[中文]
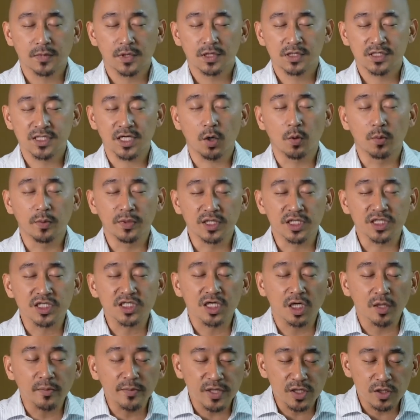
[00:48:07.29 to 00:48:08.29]
在我们的
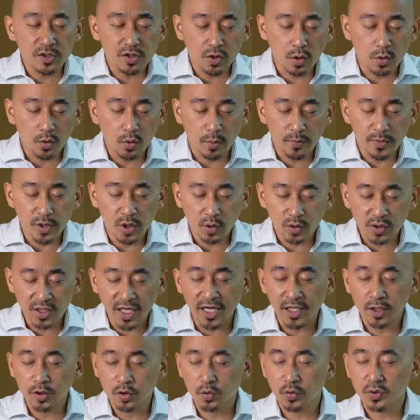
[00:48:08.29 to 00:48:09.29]
生命中，我们有
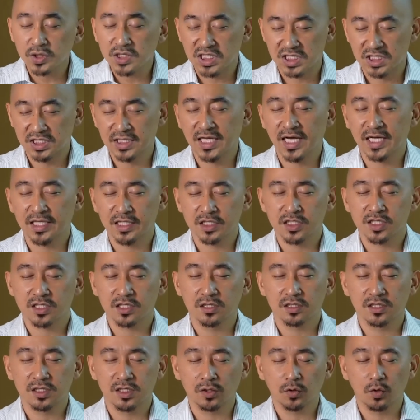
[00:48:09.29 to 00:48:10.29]
太多其他的
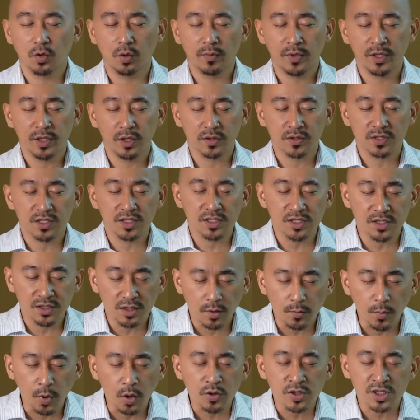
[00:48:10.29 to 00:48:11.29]
事情，我们有自己
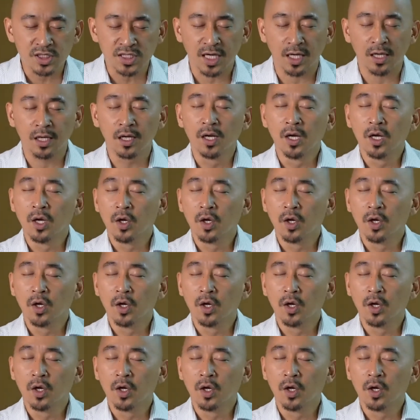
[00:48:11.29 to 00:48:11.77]
的梦想，